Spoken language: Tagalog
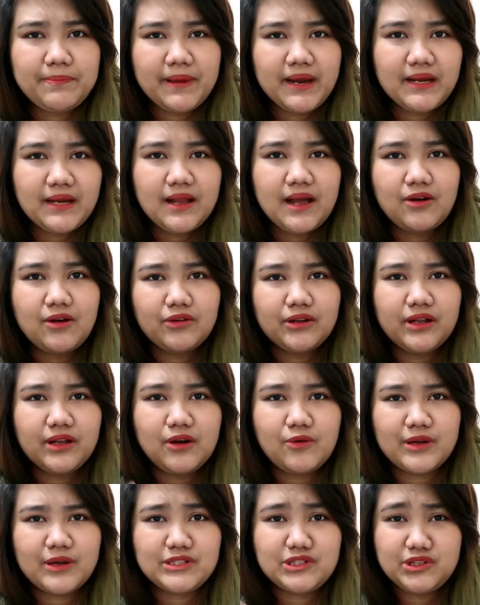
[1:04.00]
prepare na ako
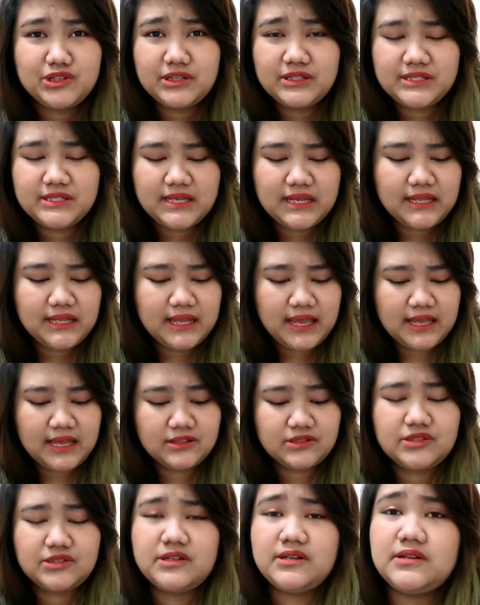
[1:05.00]
ng questions and
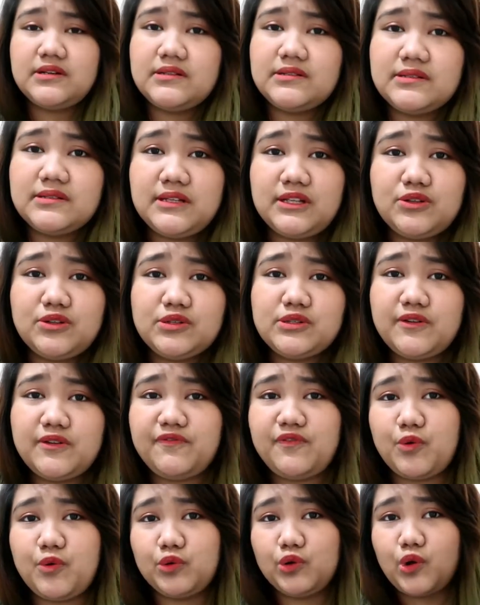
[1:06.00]
answers dito sa
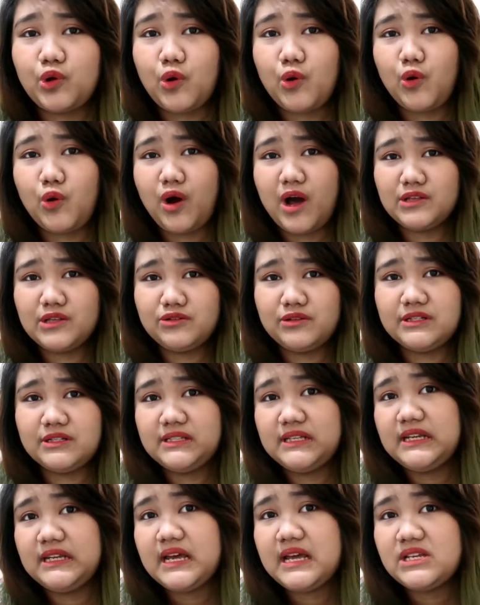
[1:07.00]
phone ko. Kaso
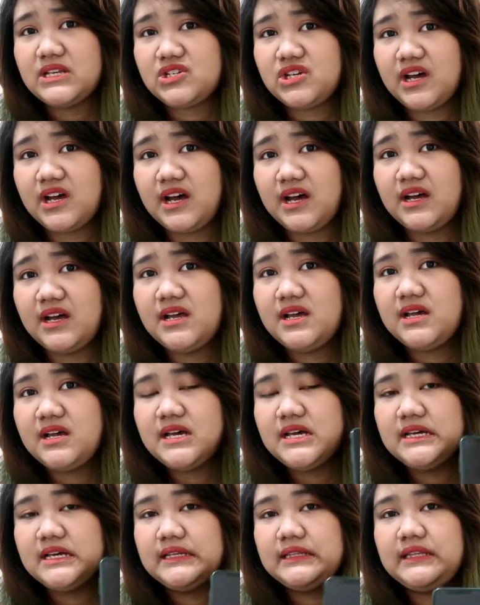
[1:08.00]
nasira siya,
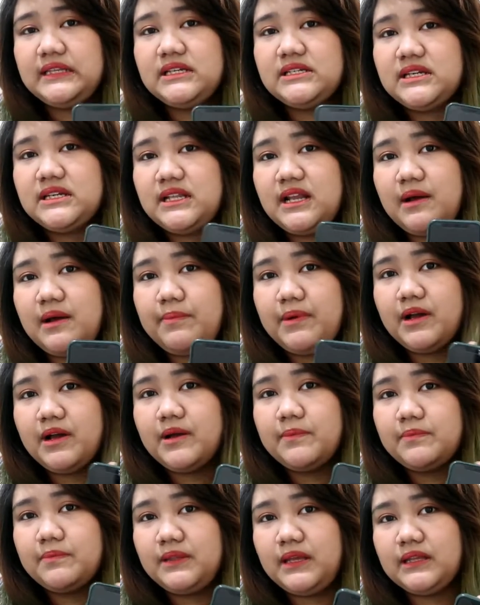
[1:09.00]
hindi siya
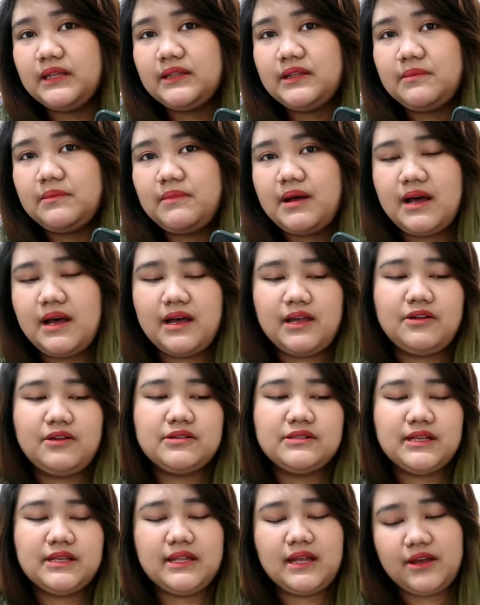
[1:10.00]
nakapag-update ng
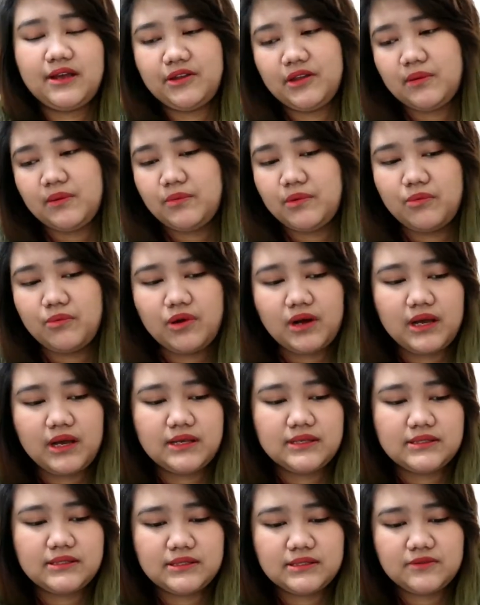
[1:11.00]
maayos and ayaw niyang
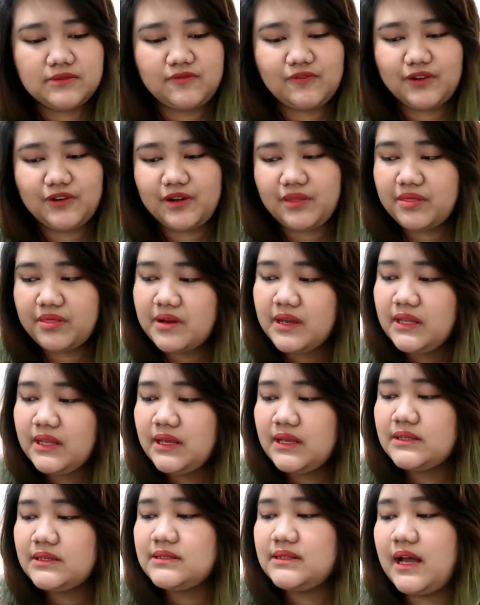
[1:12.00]
bumukas for 3
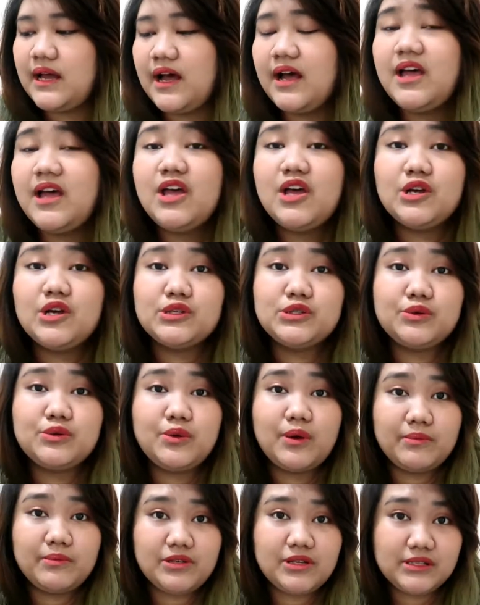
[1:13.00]
days na.
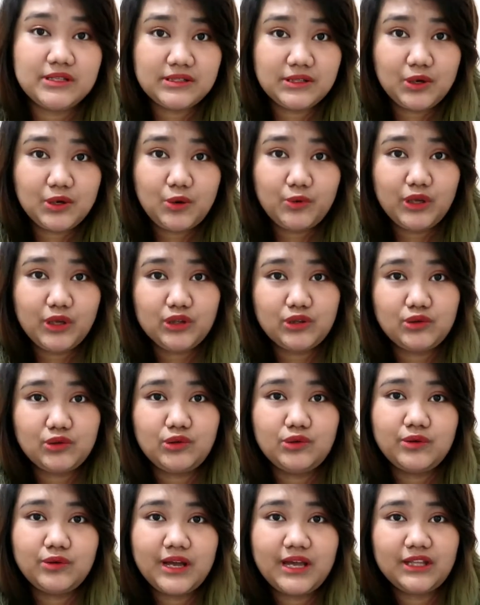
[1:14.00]
So, I'm just going
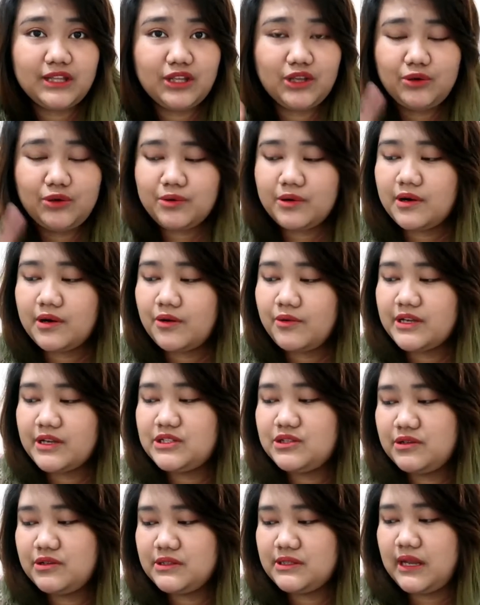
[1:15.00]
to look at your
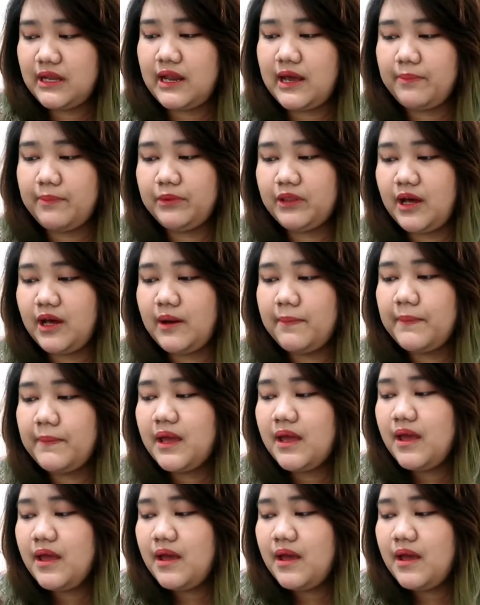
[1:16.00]
questions sa laptop.